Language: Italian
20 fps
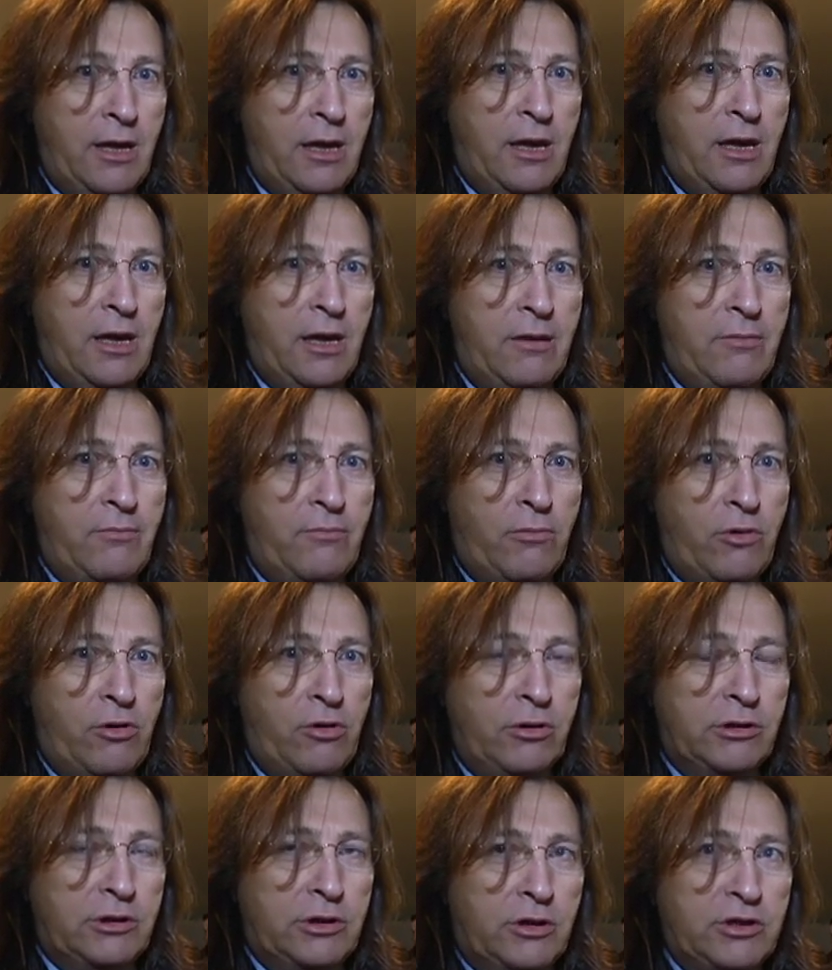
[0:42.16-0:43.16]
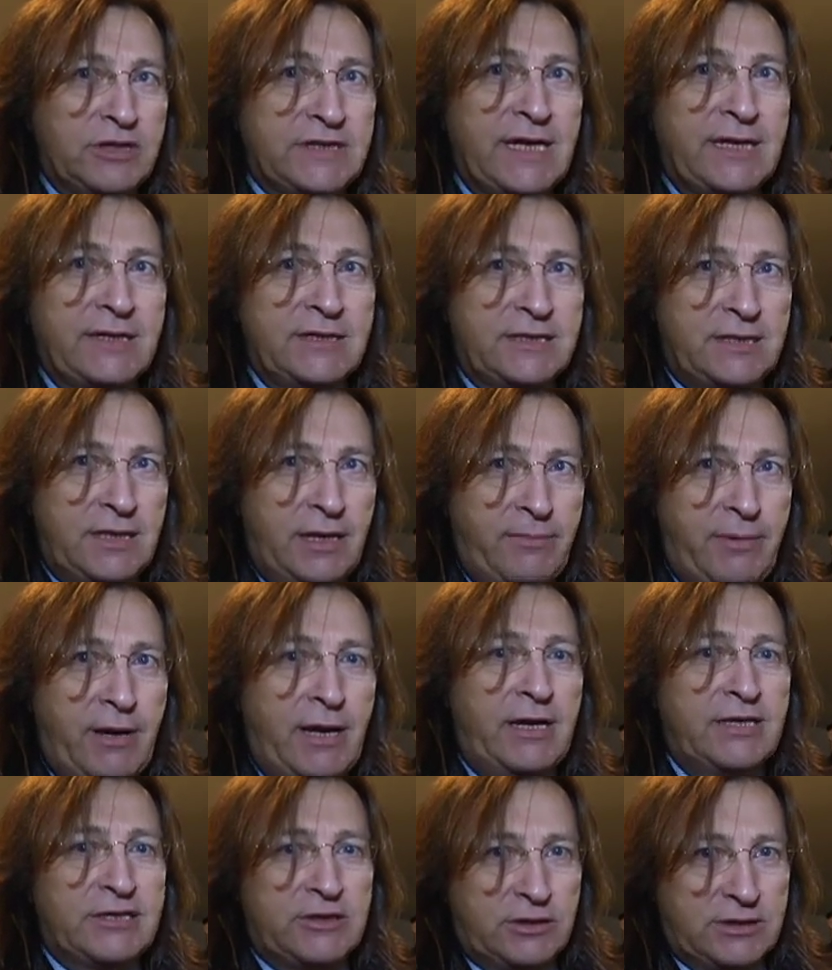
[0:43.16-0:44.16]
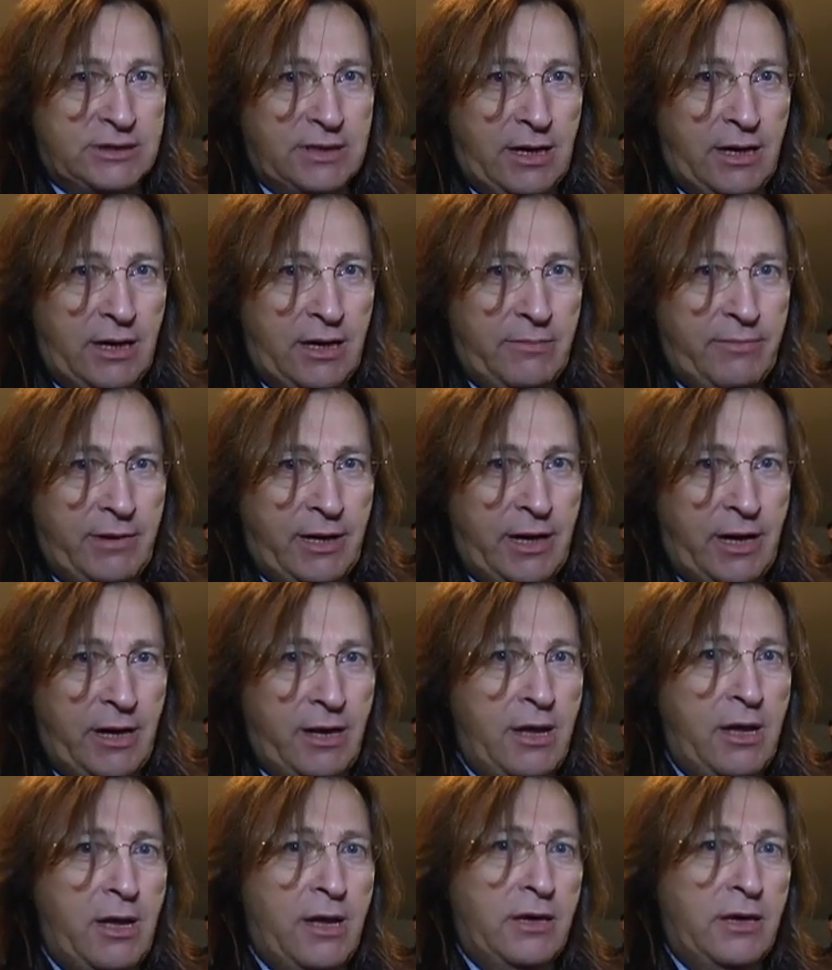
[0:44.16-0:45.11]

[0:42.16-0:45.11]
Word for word: eh, molto sensibile, sostenibile,